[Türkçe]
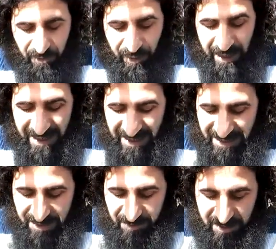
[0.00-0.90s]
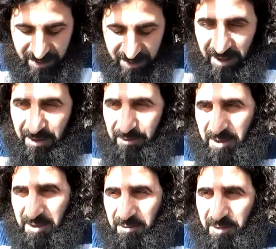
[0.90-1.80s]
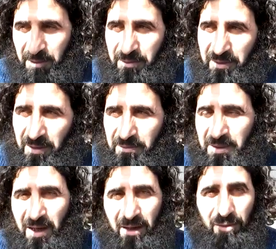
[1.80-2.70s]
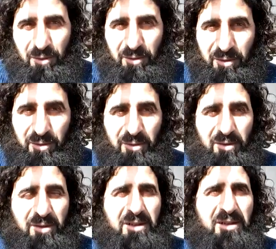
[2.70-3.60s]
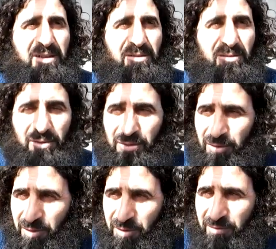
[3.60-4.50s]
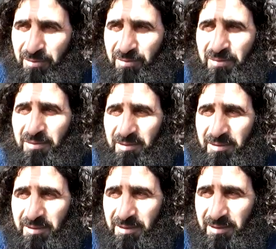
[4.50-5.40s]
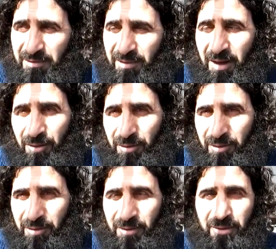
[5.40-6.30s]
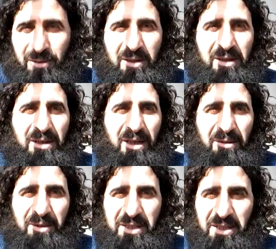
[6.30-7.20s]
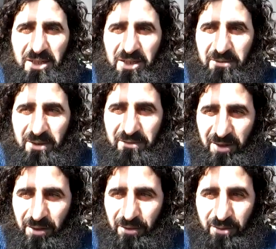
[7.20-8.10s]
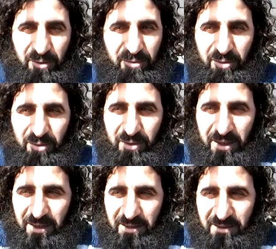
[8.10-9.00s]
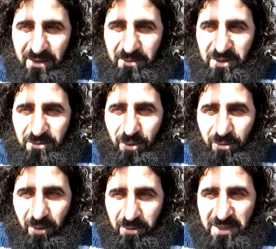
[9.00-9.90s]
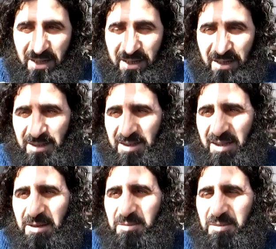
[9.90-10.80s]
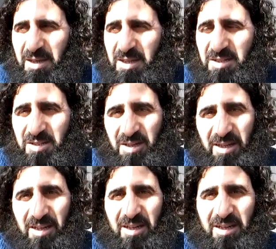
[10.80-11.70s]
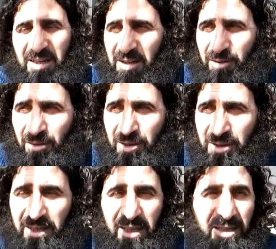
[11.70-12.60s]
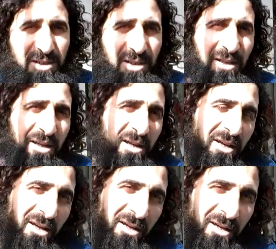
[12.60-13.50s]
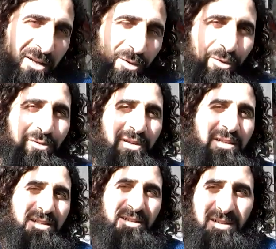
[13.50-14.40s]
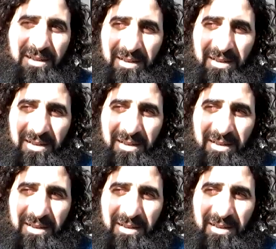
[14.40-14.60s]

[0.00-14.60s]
ona eren kimse yani bizim Rab, Rabbin hak olduğunu, kurtuluşun var olduğunu, ebedi yaşamın var olduğunu, bu dünyada aslında bizim olmamız dahi aslında hep her şey, yer gök içindeki her şey onu zaten